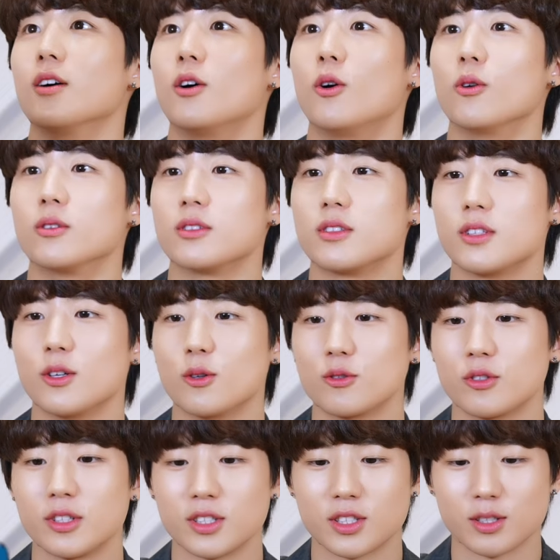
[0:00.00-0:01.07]
어, 제
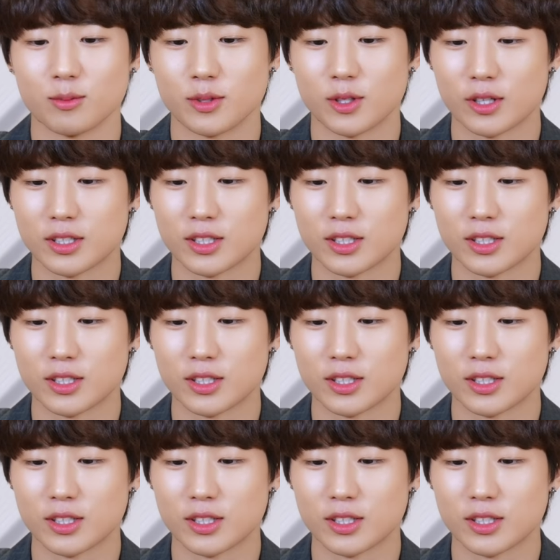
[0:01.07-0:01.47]
얼굴이 지금 이렇게